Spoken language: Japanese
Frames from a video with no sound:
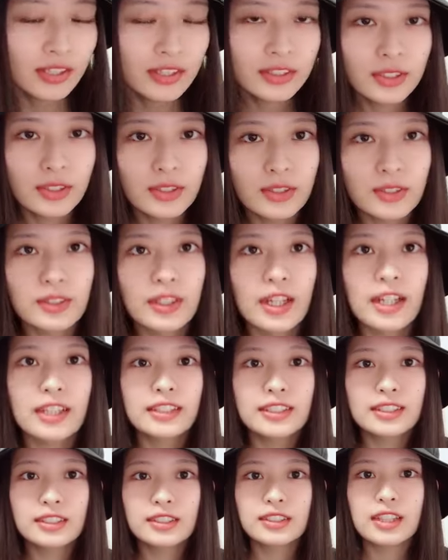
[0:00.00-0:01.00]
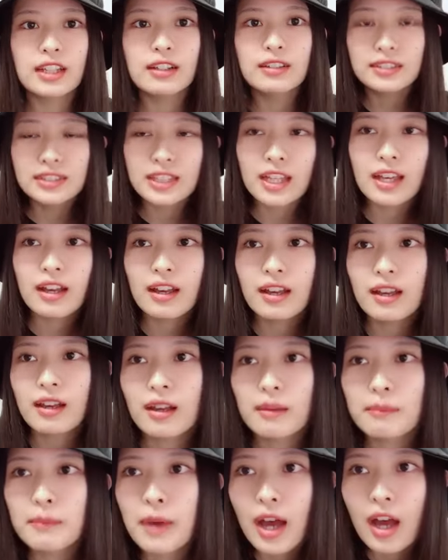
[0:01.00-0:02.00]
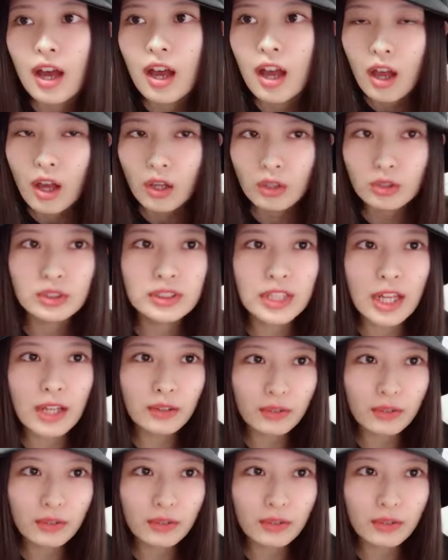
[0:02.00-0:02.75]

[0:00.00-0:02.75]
そのアーティストさんはさ、まあ歌